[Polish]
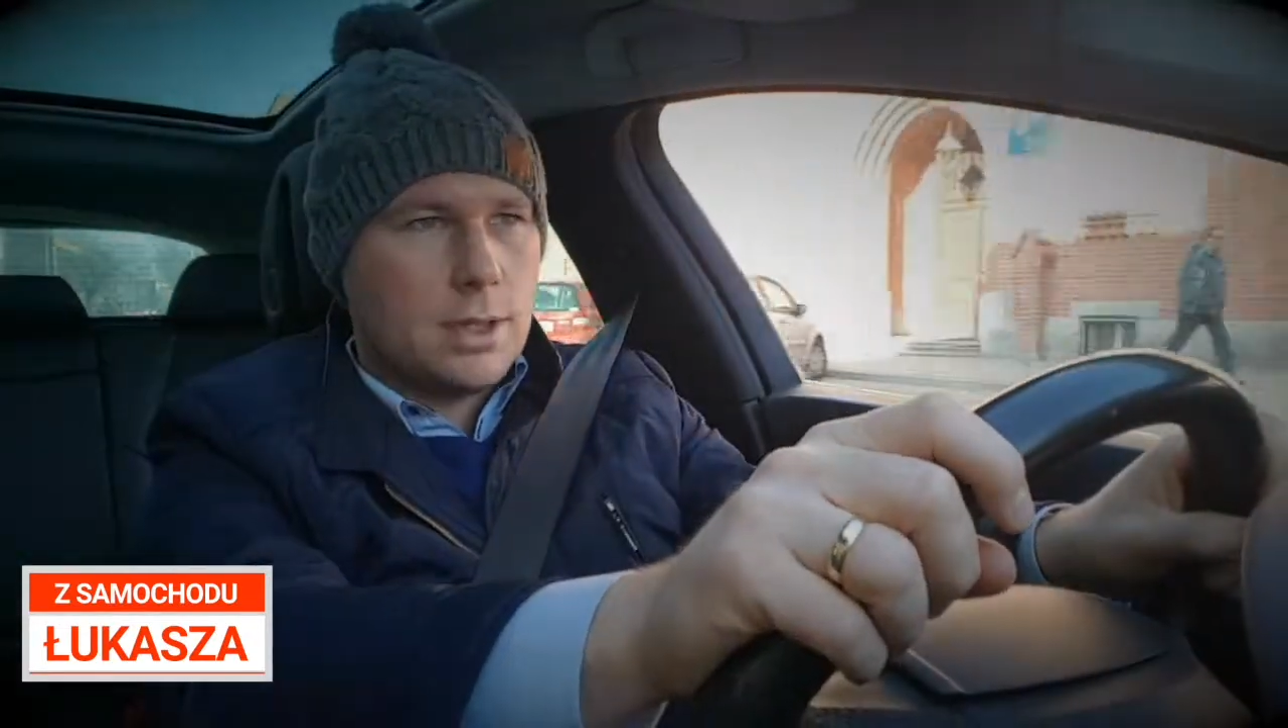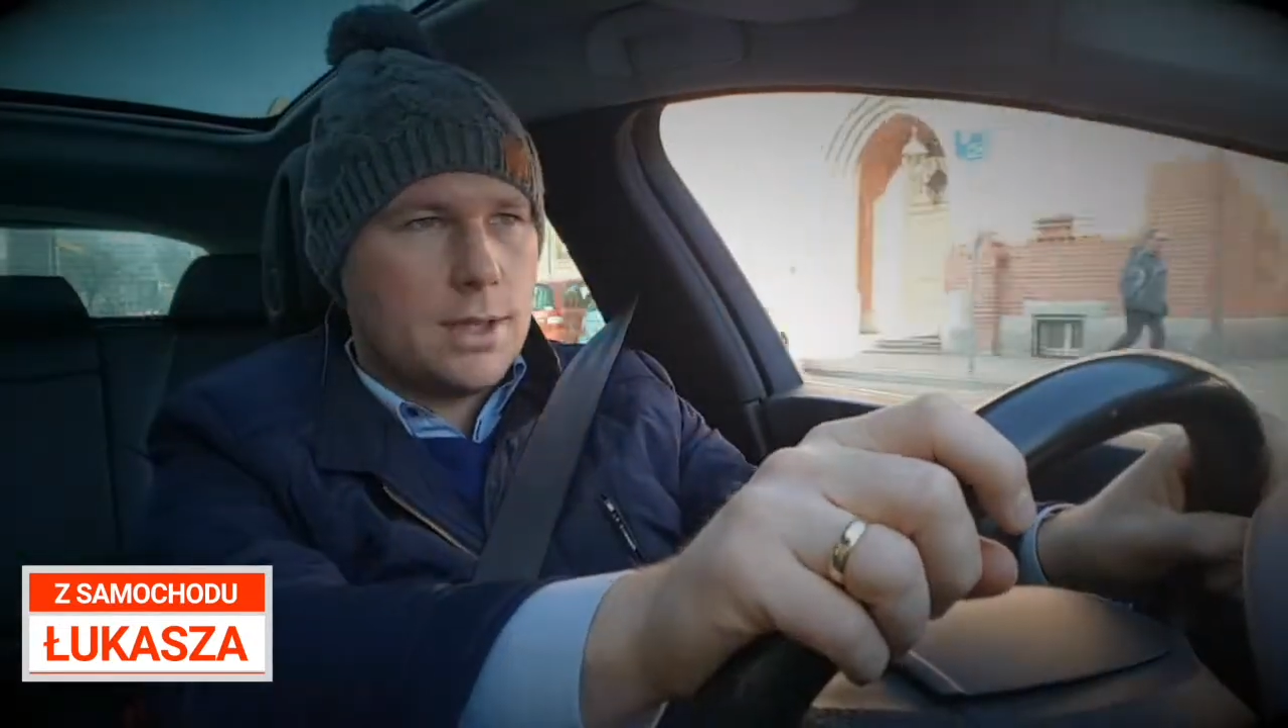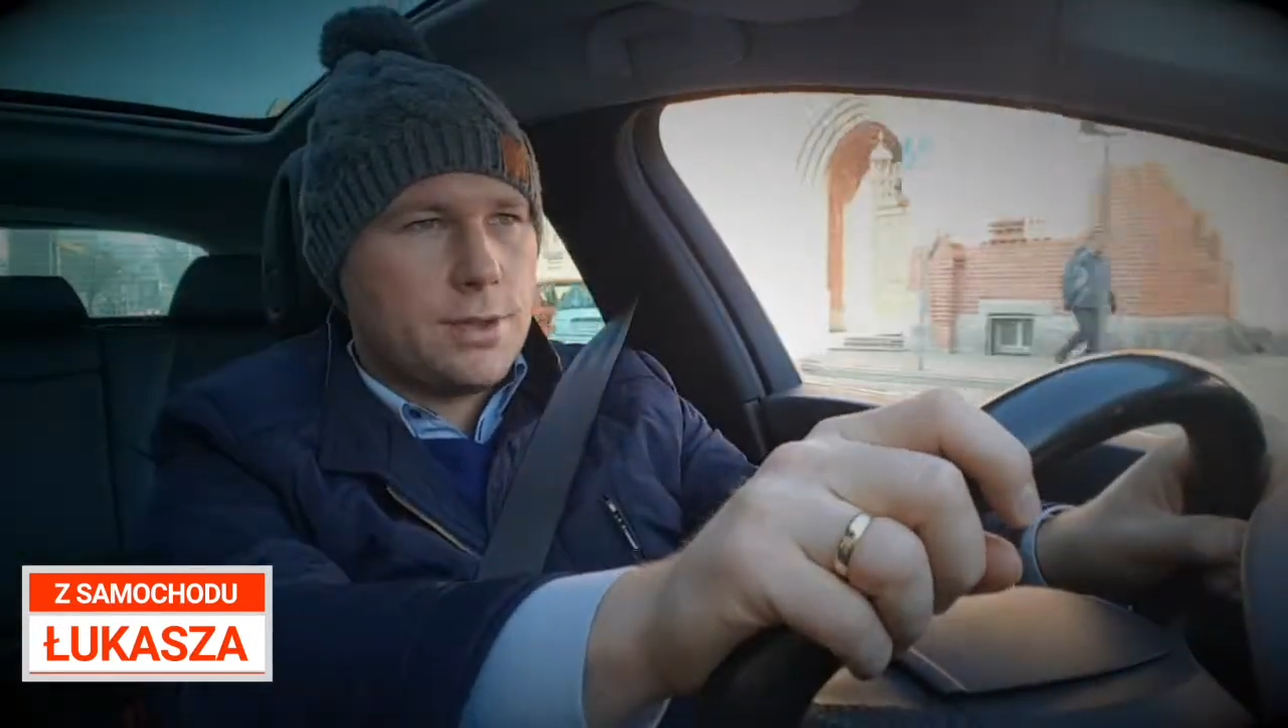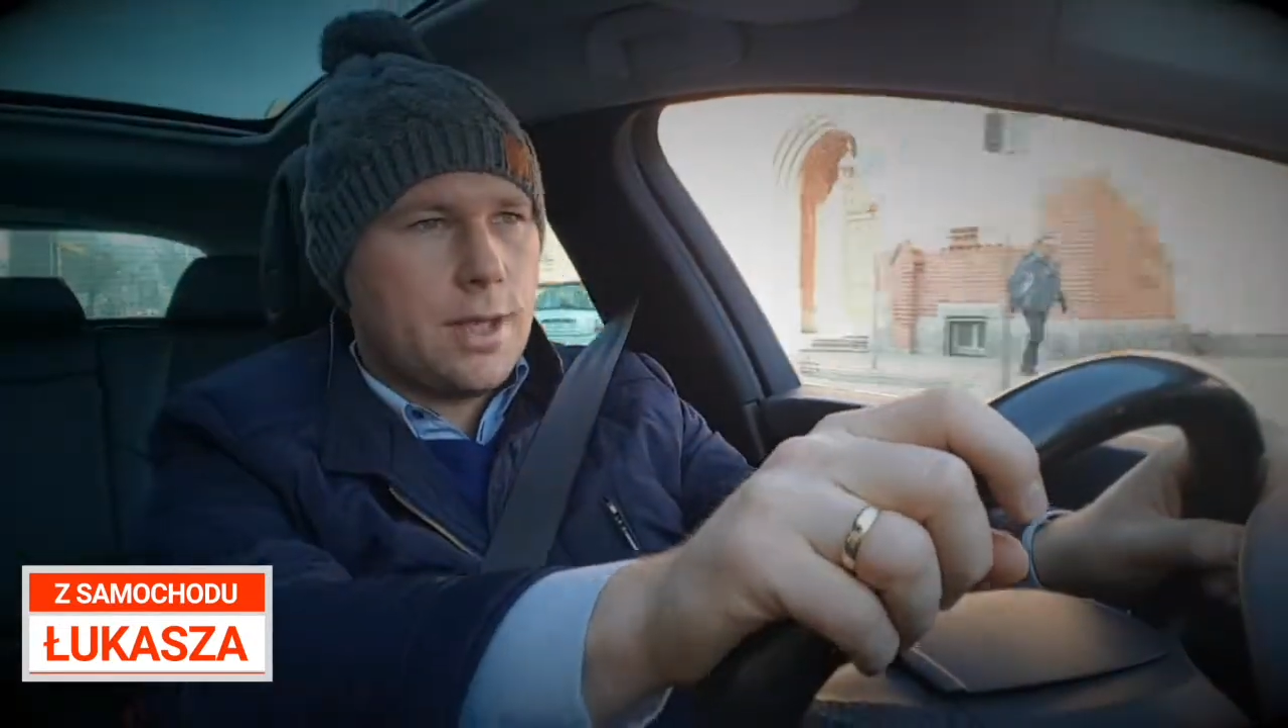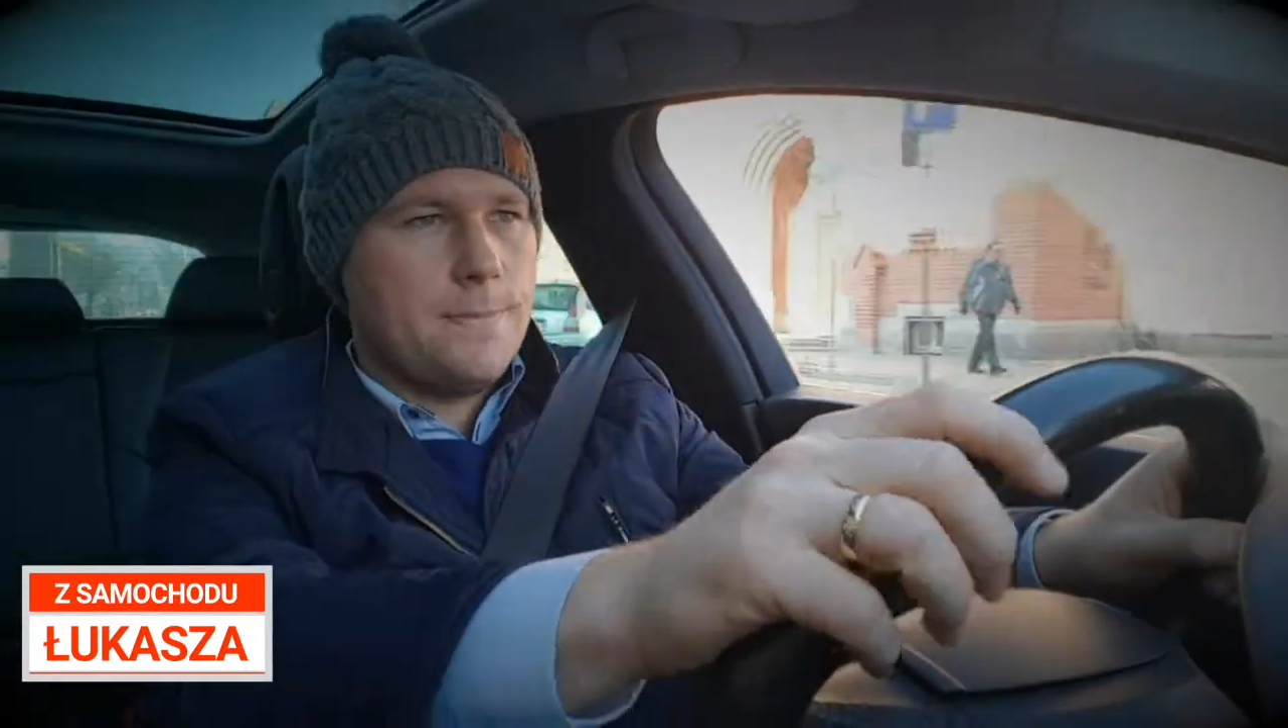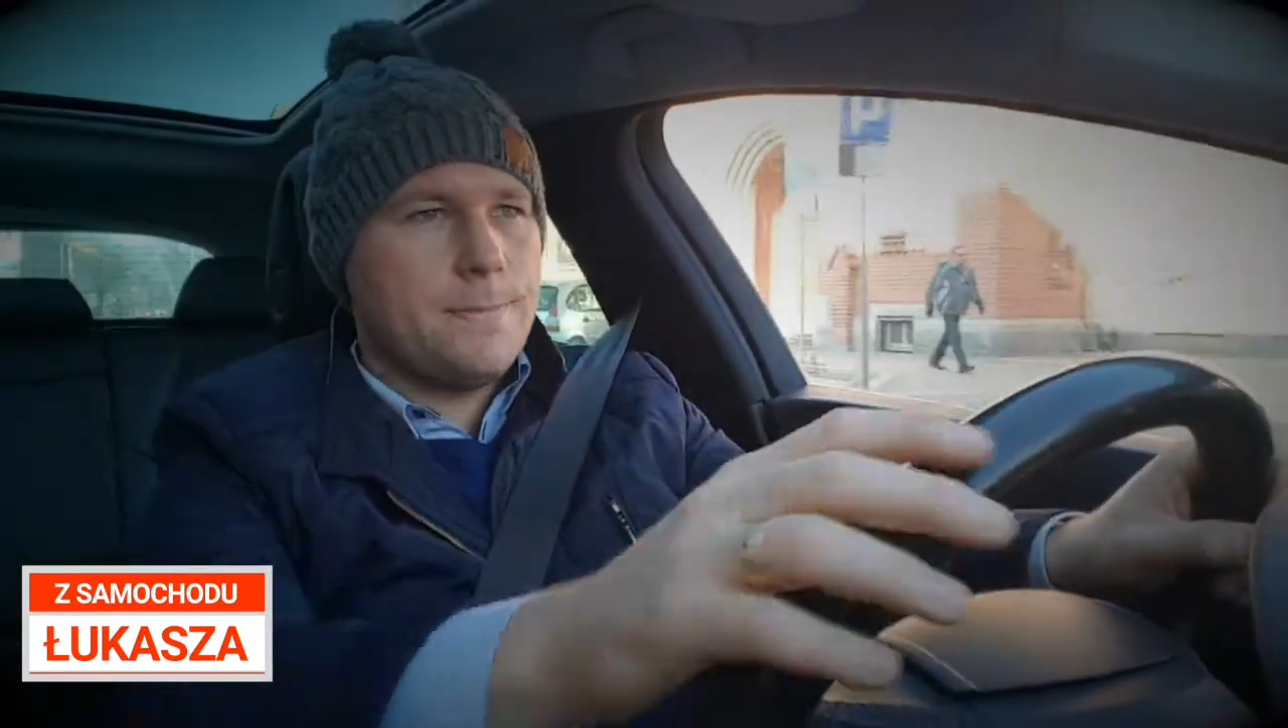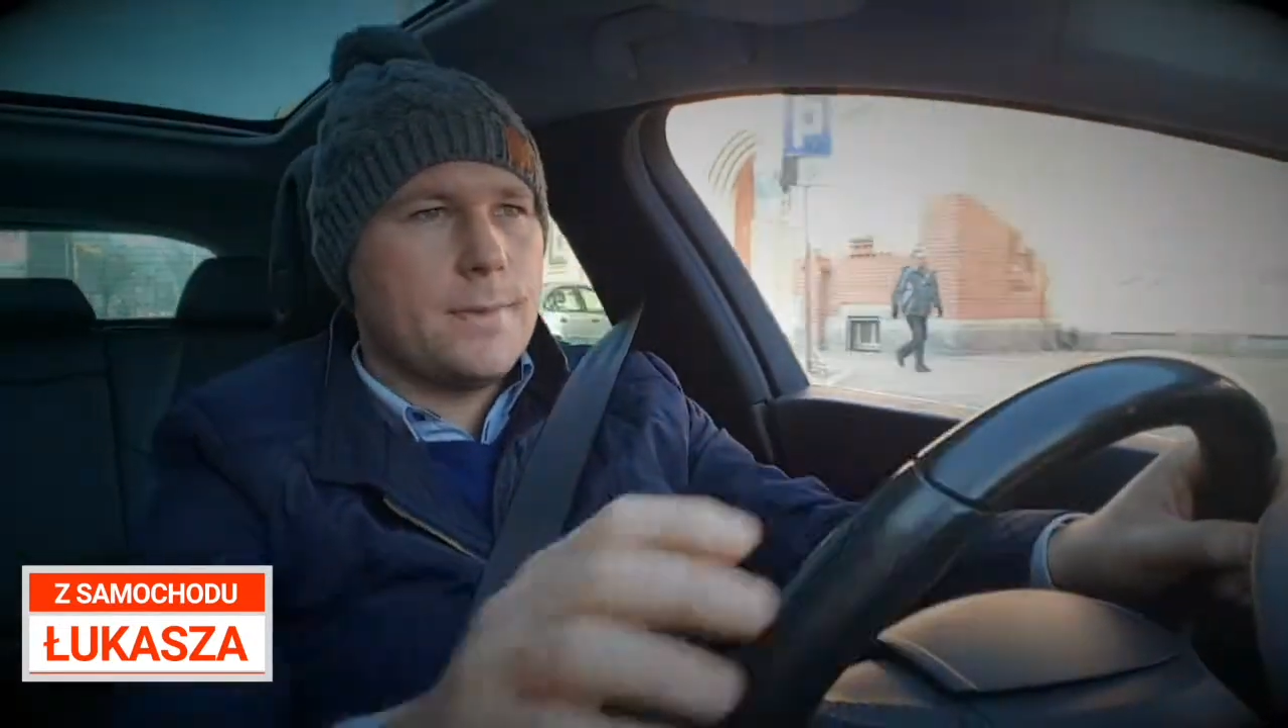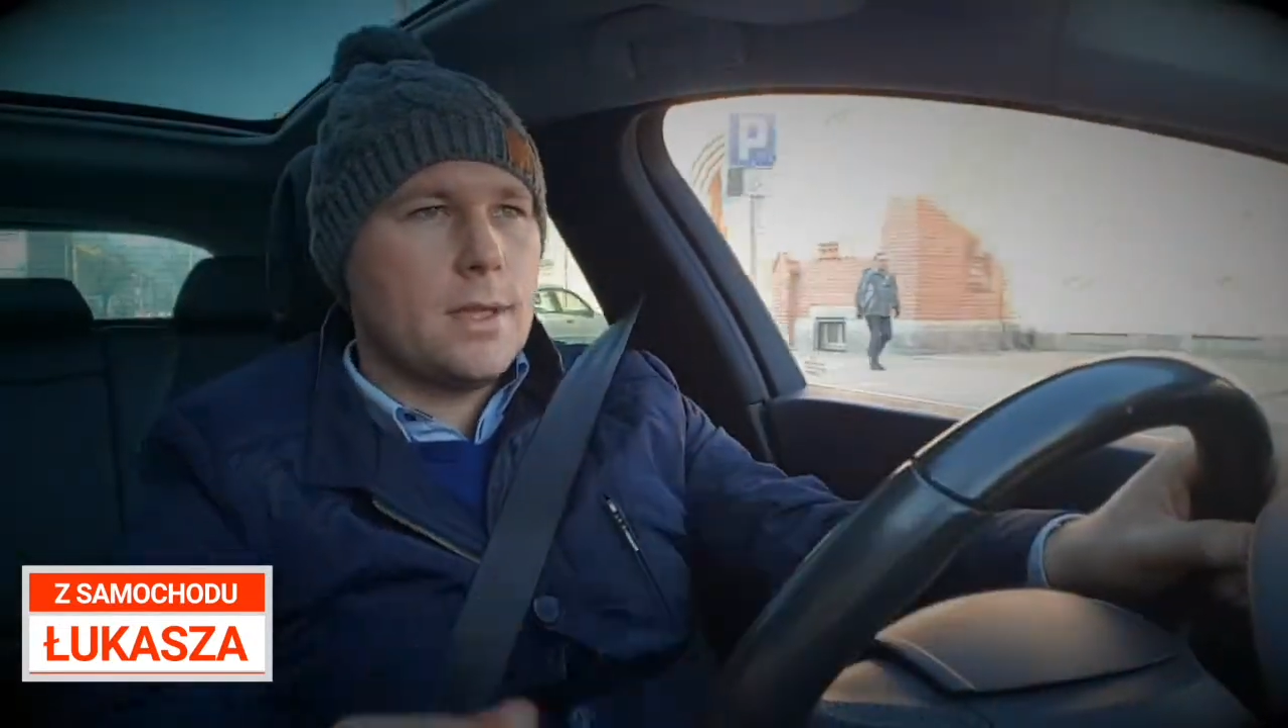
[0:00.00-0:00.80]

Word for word: Łukasza